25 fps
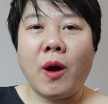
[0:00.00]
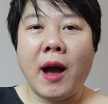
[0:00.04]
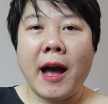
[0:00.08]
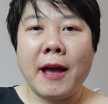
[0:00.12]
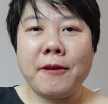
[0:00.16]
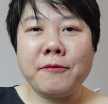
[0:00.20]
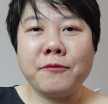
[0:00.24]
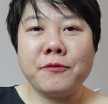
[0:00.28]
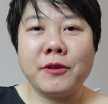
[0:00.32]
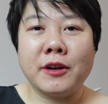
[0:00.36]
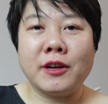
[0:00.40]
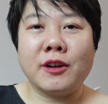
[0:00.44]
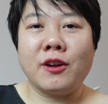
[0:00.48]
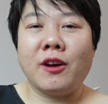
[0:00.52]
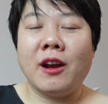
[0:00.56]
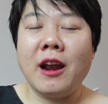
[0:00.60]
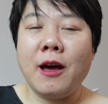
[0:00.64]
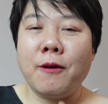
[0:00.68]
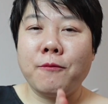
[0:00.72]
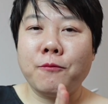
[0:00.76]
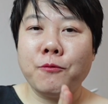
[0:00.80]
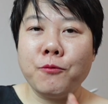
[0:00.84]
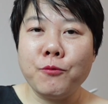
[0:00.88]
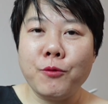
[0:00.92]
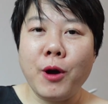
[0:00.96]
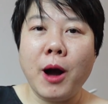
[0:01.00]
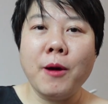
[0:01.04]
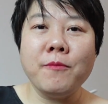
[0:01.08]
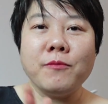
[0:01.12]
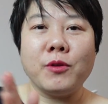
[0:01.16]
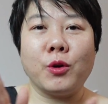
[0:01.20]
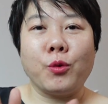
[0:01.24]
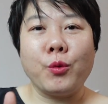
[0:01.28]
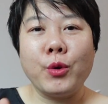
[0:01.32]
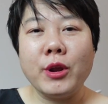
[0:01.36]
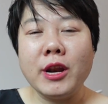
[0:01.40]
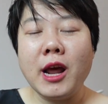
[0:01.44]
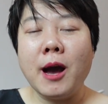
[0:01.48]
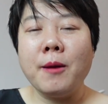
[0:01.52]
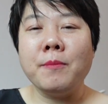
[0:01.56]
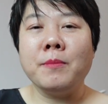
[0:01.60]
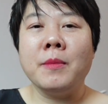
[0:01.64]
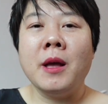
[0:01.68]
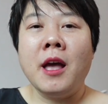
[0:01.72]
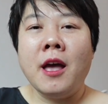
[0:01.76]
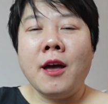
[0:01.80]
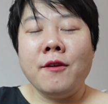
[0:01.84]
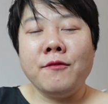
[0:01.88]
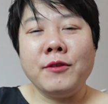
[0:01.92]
có hai phần đó là phụ âm và nguyên âm